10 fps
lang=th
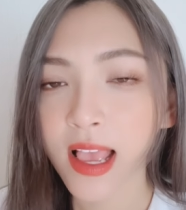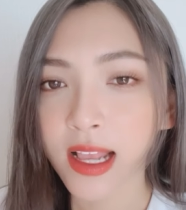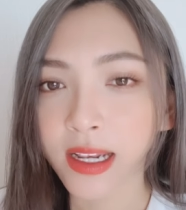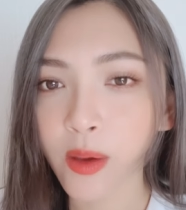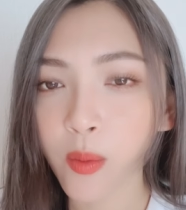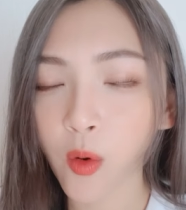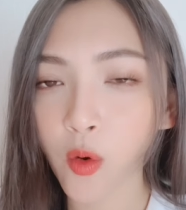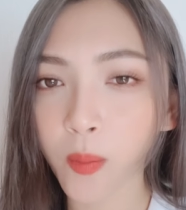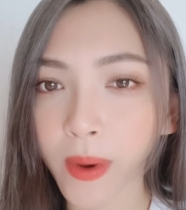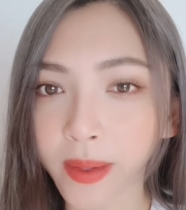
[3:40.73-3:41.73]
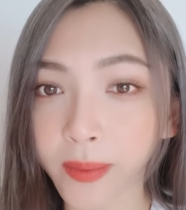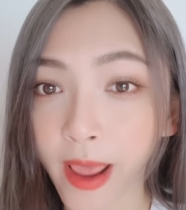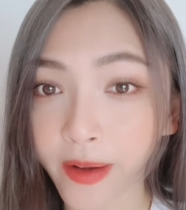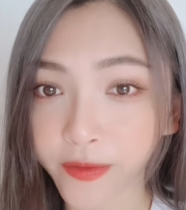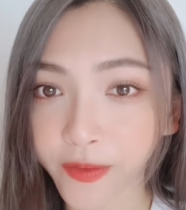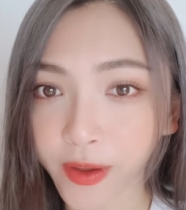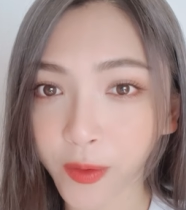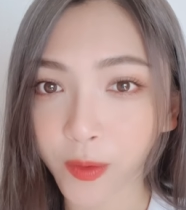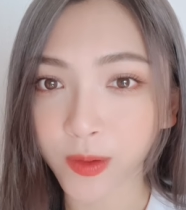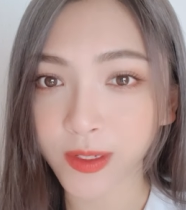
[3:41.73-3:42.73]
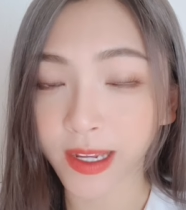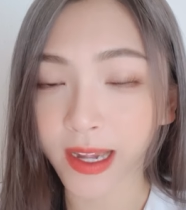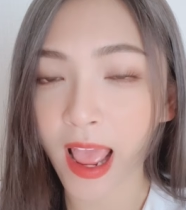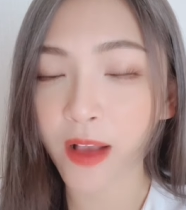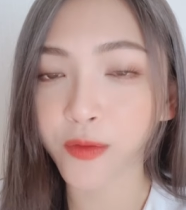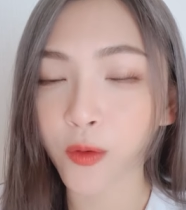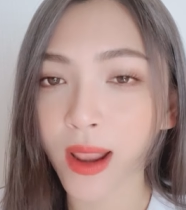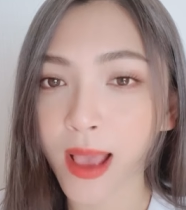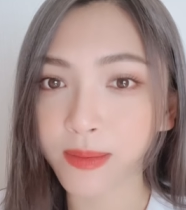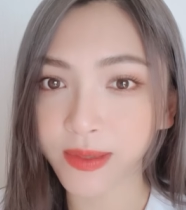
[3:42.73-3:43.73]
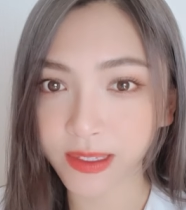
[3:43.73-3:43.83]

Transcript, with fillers: เลี้ยวภูเปิดแอนฟิลชนะฟูลแลม